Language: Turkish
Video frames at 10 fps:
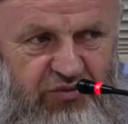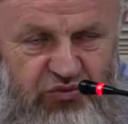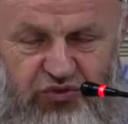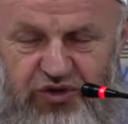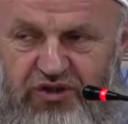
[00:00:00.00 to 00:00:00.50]

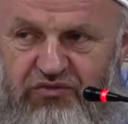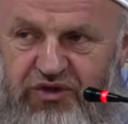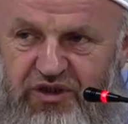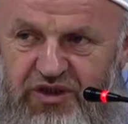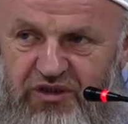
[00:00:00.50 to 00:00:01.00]
Münker
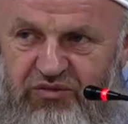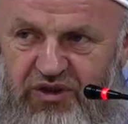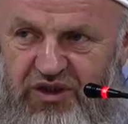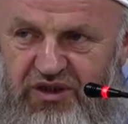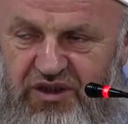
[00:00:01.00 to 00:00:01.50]
ve Nekir
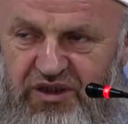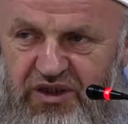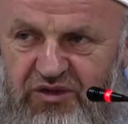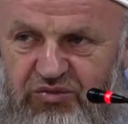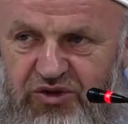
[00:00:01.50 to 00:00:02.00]

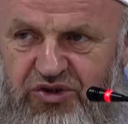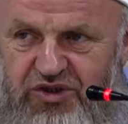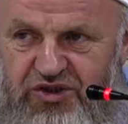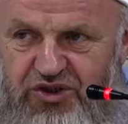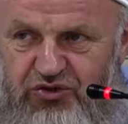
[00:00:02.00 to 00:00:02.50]
melekleriyle
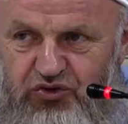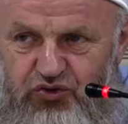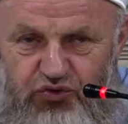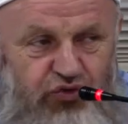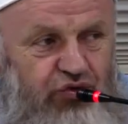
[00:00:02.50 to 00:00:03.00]
başlayacak
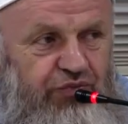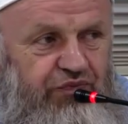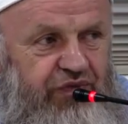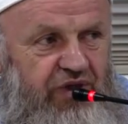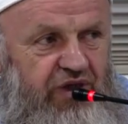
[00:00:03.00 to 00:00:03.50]
soruyu